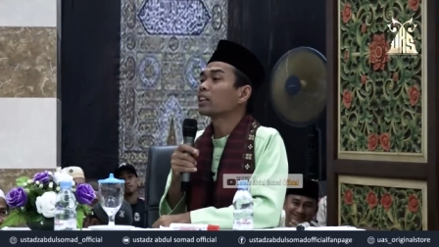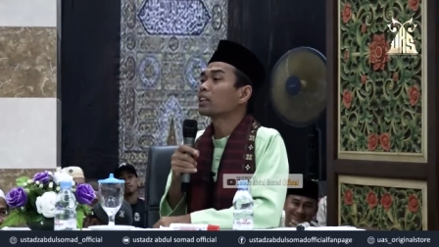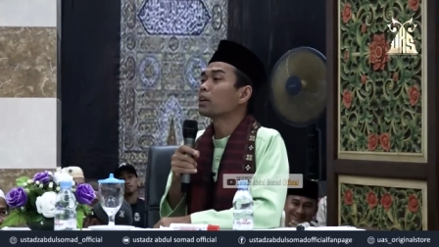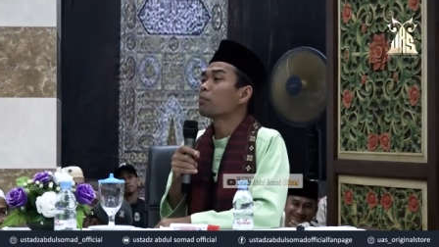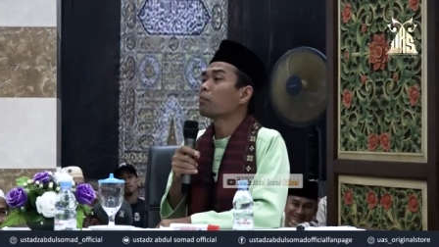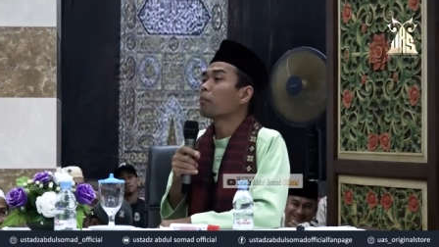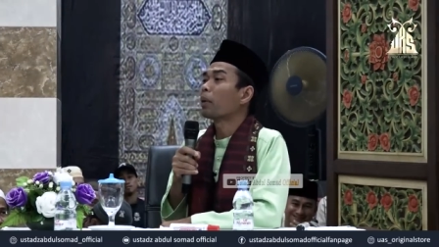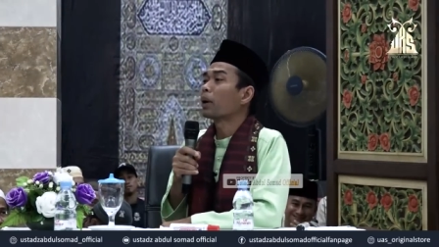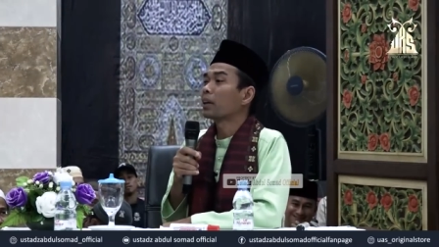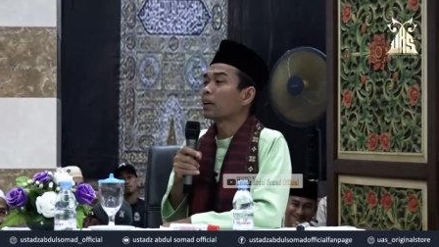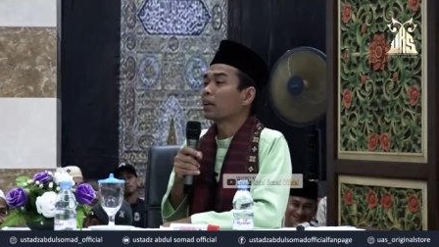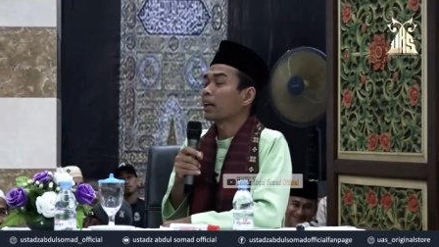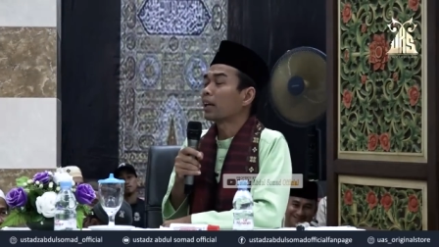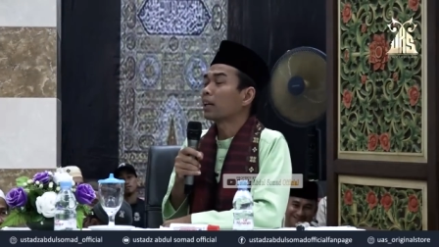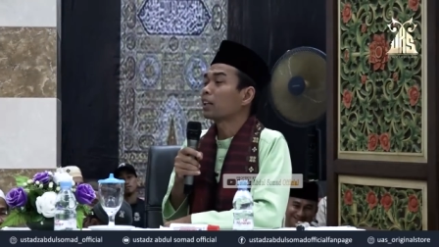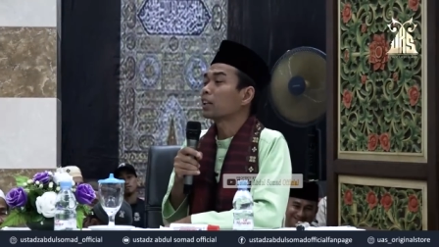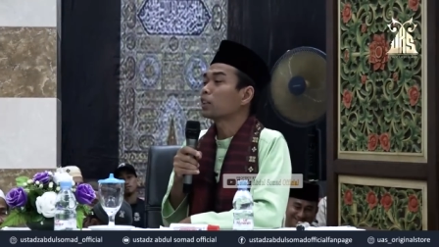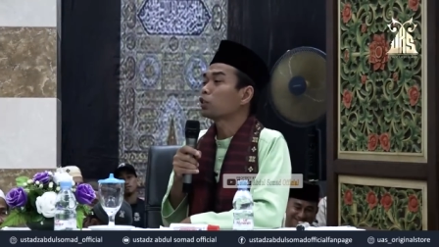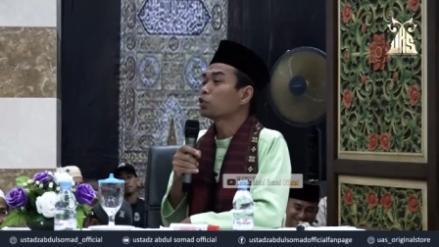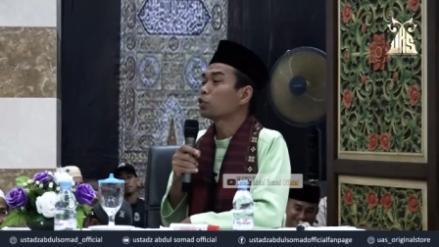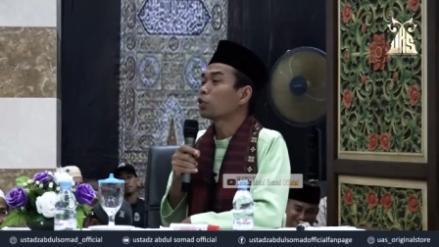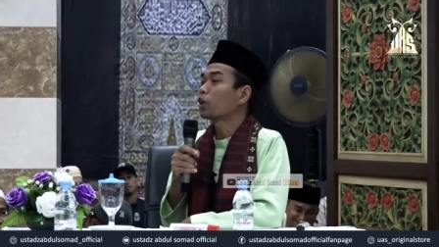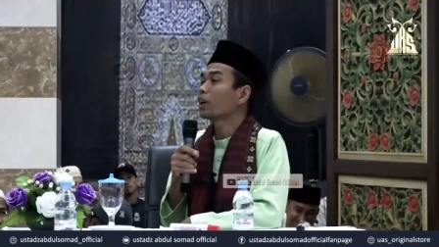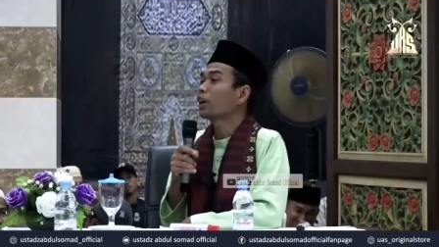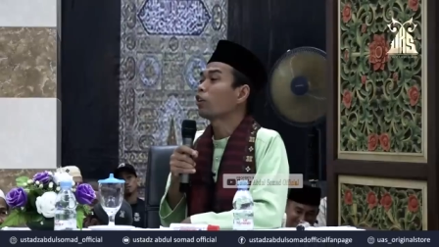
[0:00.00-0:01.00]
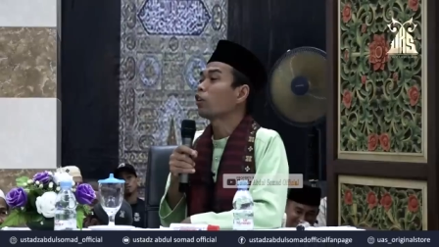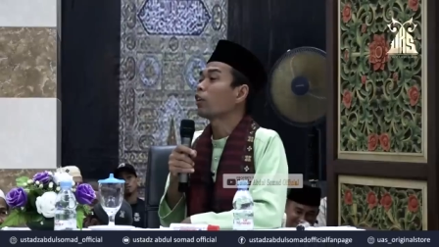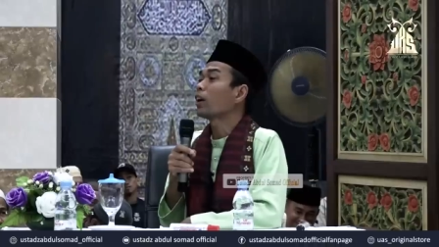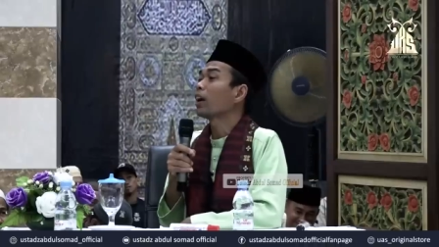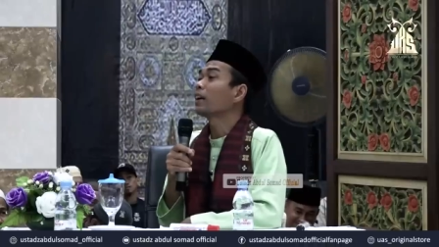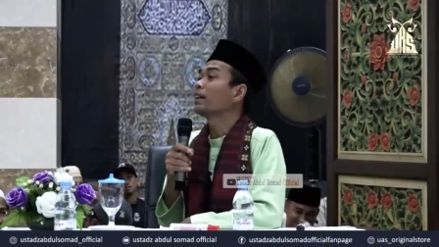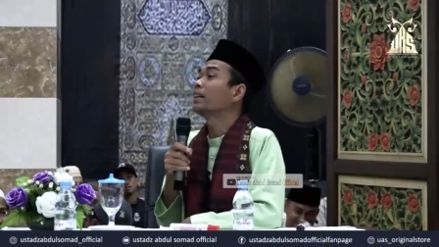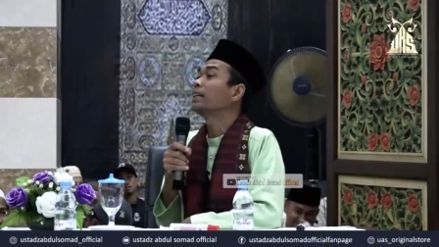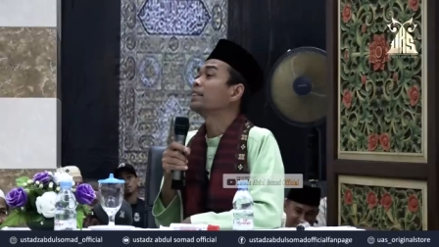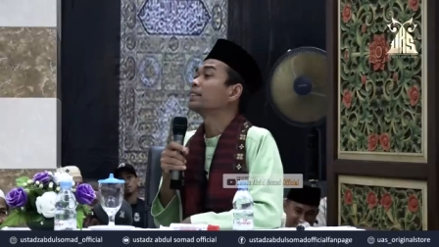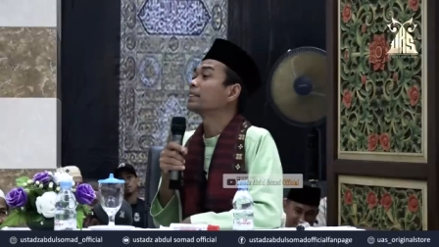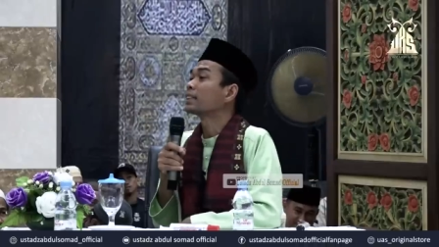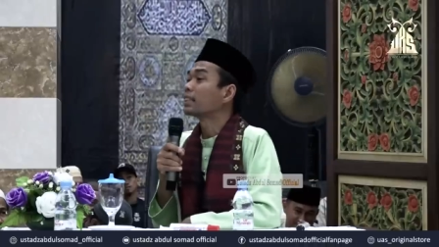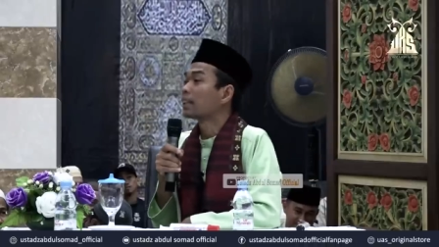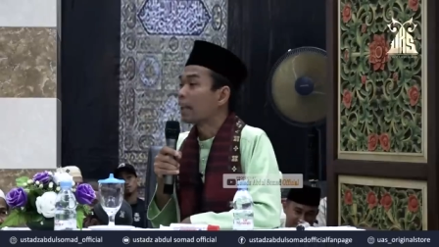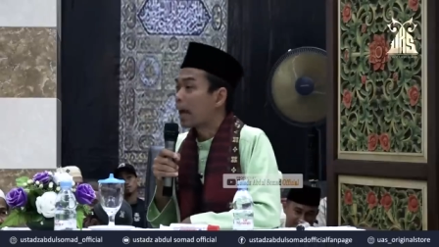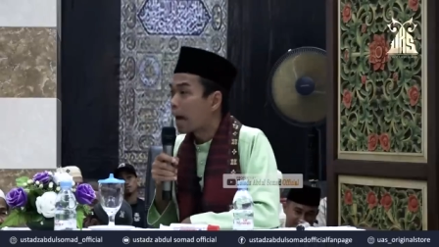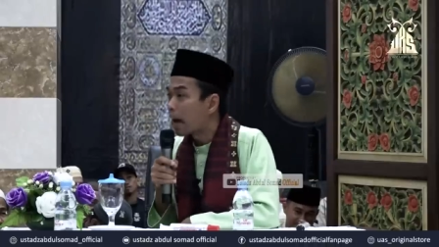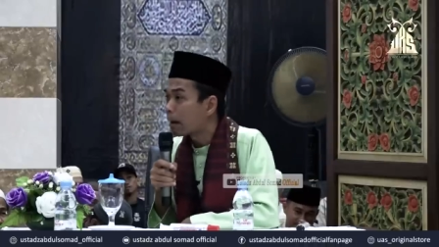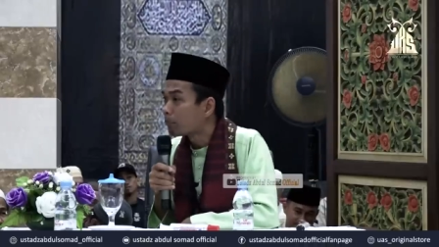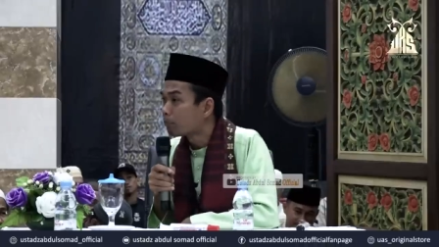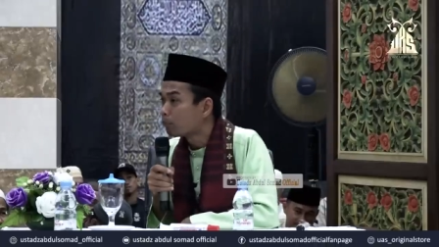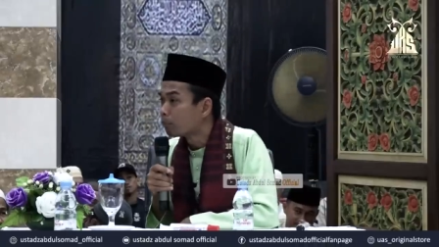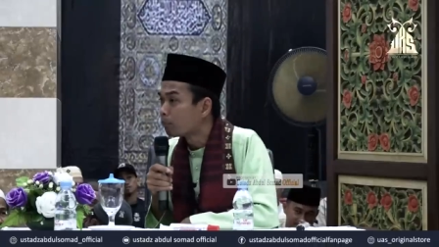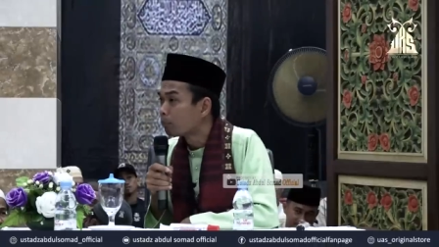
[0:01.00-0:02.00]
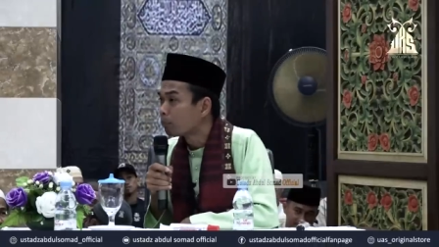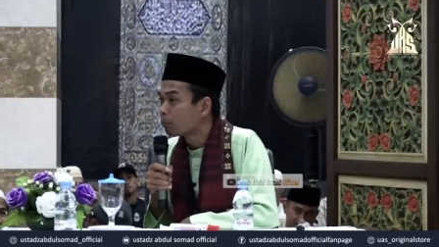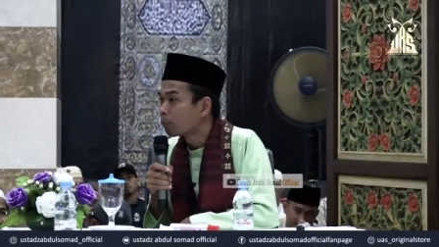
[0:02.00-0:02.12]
tempat kalian itu kan orang Islam.